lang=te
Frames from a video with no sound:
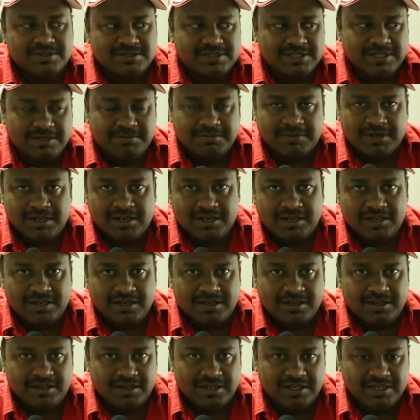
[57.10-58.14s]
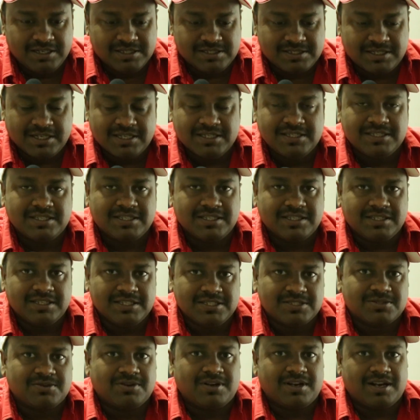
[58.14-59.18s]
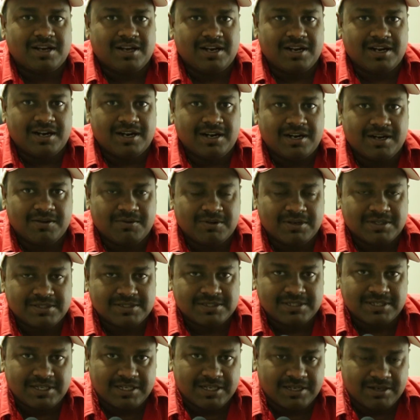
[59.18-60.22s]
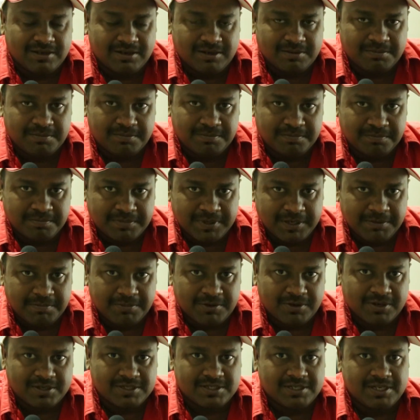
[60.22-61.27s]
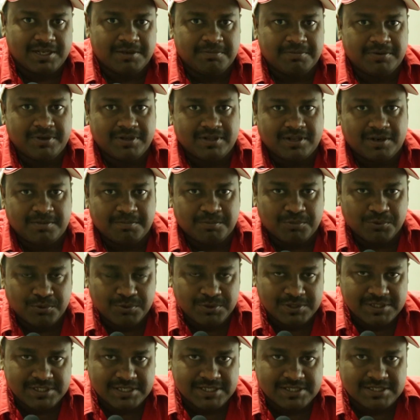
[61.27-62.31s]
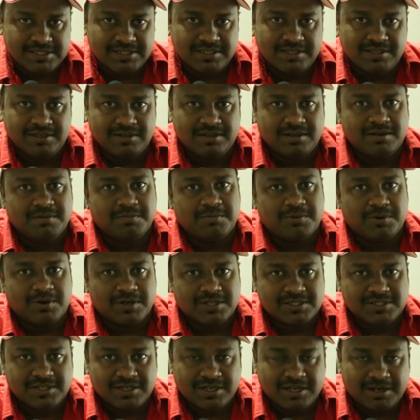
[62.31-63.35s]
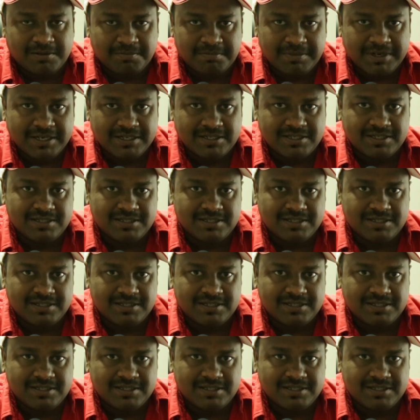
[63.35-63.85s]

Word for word: సినిమాని ఈ స్టేజ్కి తీసుకురాగలిగాడు అంటే ఒక ప్రీ ప్రొడక్షన్ అయిపోయి తను పూల్ చేసి ప్రొడక్షన్ కంప్లీట్